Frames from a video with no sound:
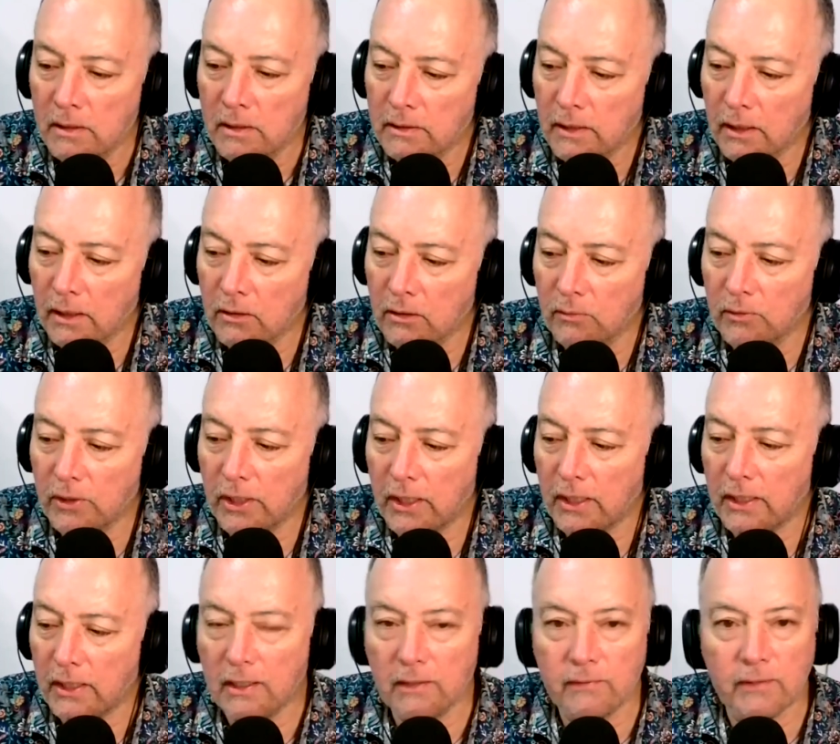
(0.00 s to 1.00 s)
tal como
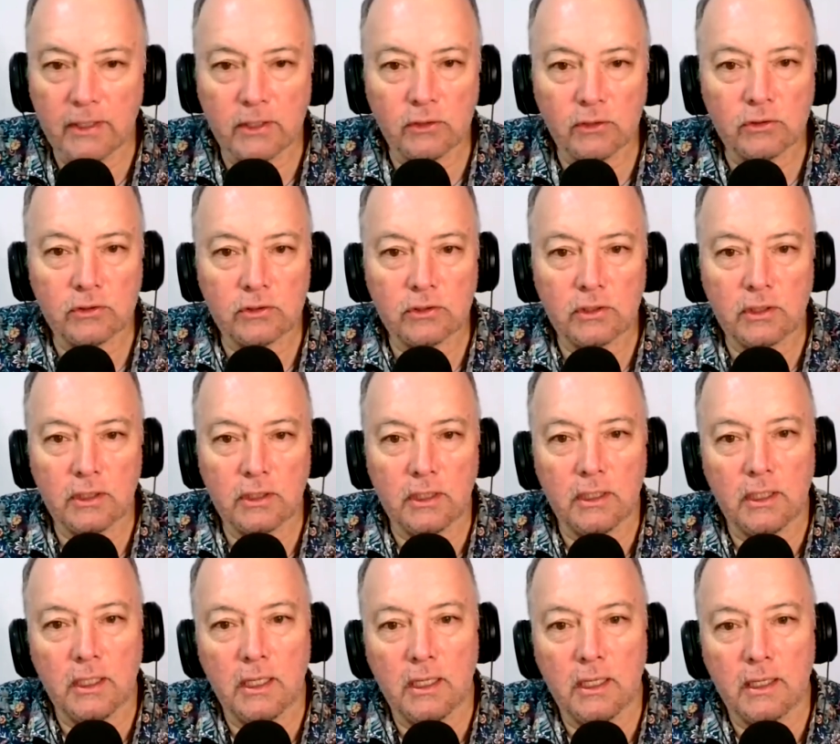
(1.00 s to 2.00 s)
Nelly Avaros
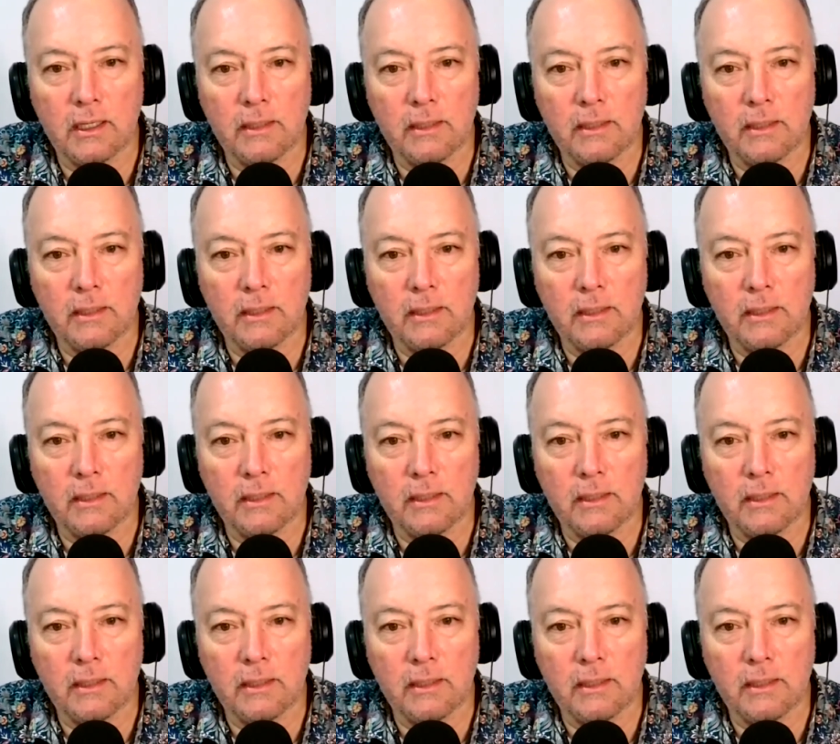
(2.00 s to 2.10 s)
es la